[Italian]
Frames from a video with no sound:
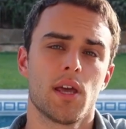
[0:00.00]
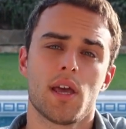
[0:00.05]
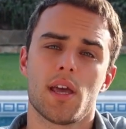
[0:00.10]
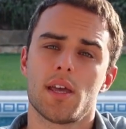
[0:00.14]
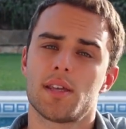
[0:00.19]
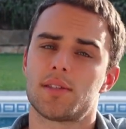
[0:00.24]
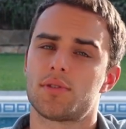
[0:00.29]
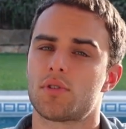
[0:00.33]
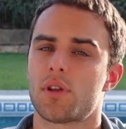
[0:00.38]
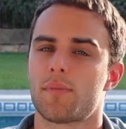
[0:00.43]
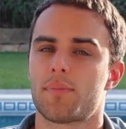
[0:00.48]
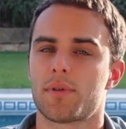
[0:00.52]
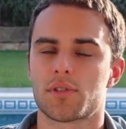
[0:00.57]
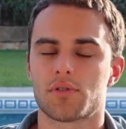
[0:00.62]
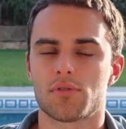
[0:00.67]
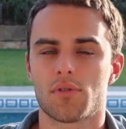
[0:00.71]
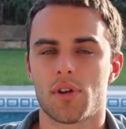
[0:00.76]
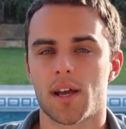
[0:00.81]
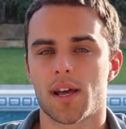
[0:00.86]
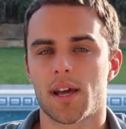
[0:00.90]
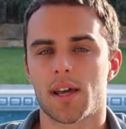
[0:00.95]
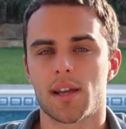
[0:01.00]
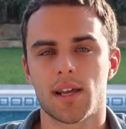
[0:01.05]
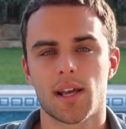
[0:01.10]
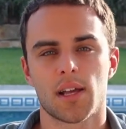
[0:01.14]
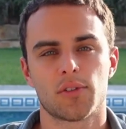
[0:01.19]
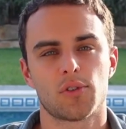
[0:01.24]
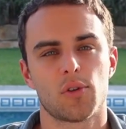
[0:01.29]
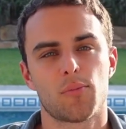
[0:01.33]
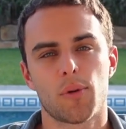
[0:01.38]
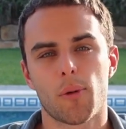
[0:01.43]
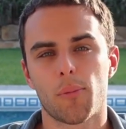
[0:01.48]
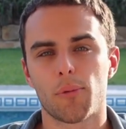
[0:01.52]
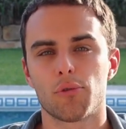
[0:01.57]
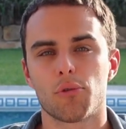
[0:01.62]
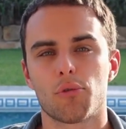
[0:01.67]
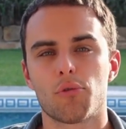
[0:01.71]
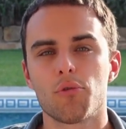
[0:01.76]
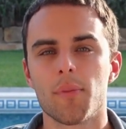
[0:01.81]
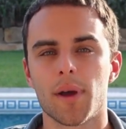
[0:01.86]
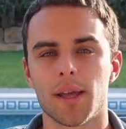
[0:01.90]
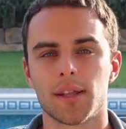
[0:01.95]
e se una persona ha caricato il proprio
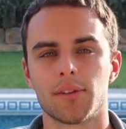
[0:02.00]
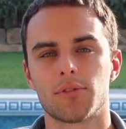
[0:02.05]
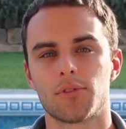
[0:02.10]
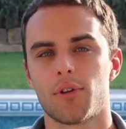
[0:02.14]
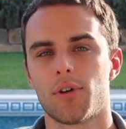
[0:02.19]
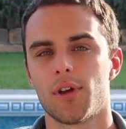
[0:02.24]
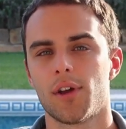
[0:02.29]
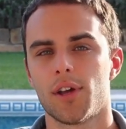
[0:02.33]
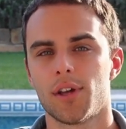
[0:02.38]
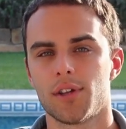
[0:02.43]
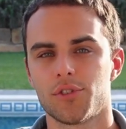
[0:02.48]
documento